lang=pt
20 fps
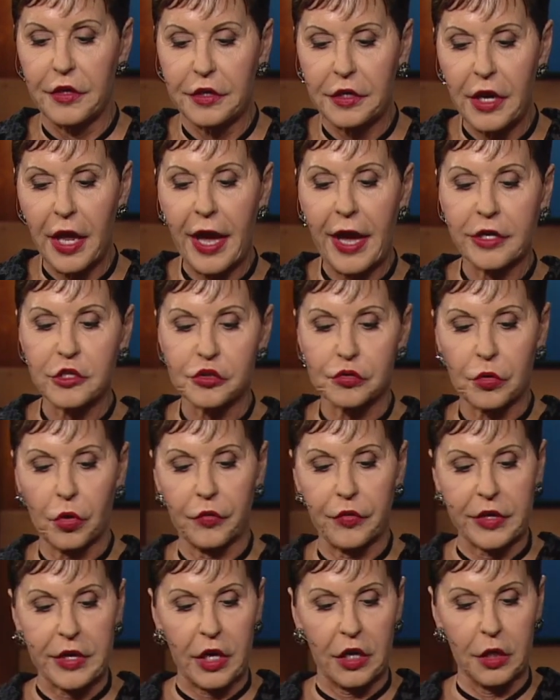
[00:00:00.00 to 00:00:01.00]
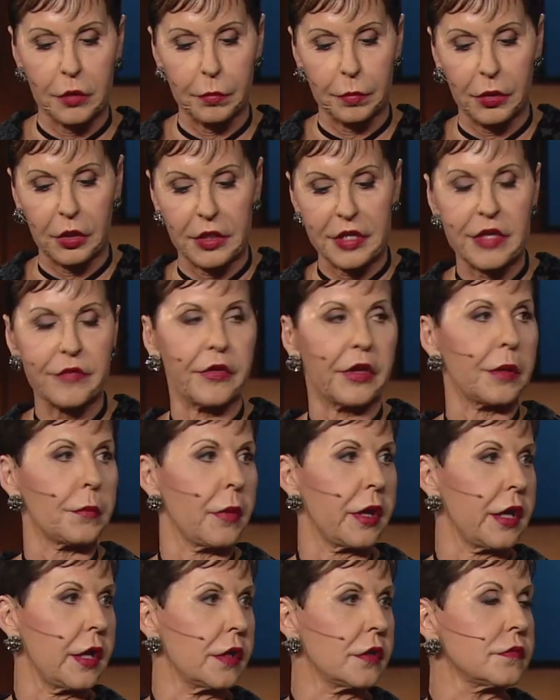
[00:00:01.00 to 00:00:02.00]
O homem natural
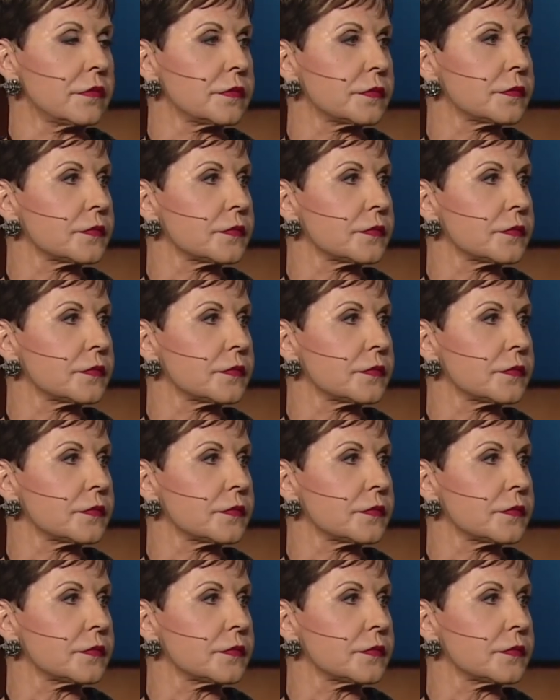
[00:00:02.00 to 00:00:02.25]
incrédulo,